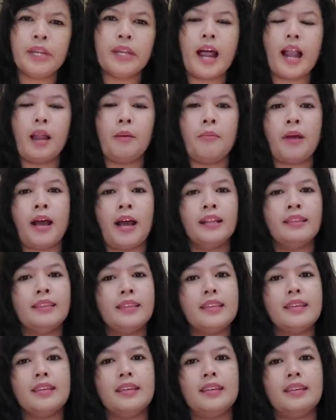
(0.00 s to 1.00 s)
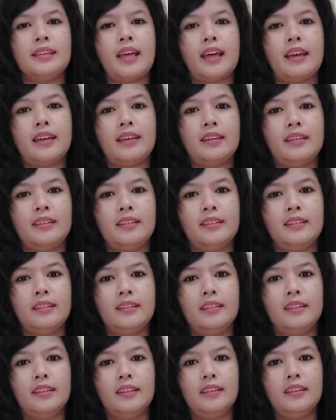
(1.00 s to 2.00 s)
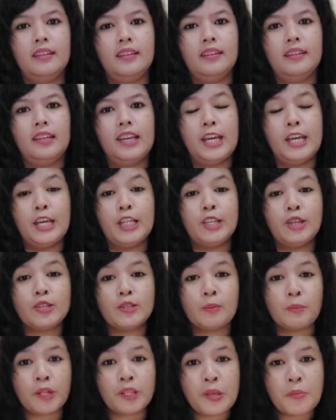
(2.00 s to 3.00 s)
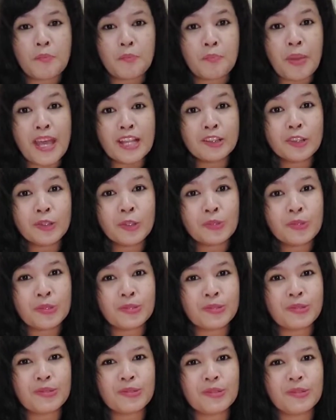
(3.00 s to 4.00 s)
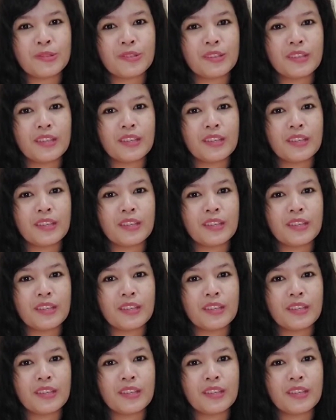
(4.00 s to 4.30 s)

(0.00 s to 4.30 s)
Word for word: di dalam hati kita. Kita seperti Petrus